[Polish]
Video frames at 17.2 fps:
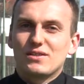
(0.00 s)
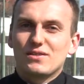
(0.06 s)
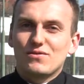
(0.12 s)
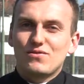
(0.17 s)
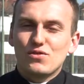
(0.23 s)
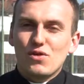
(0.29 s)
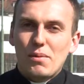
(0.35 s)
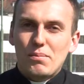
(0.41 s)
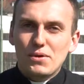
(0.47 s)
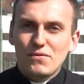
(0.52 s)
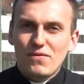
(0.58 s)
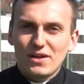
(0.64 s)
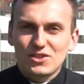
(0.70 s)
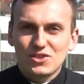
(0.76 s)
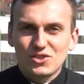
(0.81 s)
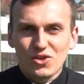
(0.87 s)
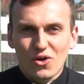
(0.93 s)

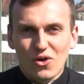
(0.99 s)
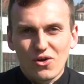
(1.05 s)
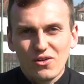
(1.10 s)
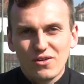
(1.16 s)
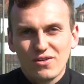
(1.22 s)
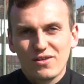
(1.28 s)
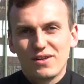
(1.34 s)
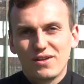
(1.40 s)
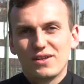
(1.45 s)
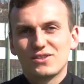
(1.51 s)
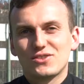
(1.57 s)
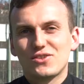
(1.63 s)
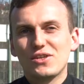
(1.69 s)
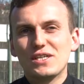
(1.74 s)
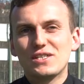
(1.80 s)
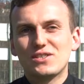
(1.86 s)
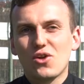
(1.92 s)
Wyłapywać to,
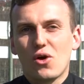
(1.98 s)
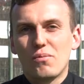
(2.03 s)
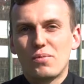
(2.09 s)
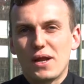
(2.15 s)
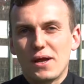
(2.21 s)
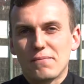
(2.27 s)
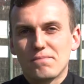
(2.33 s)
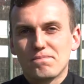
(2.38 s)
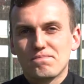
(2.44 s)
co jest dobre.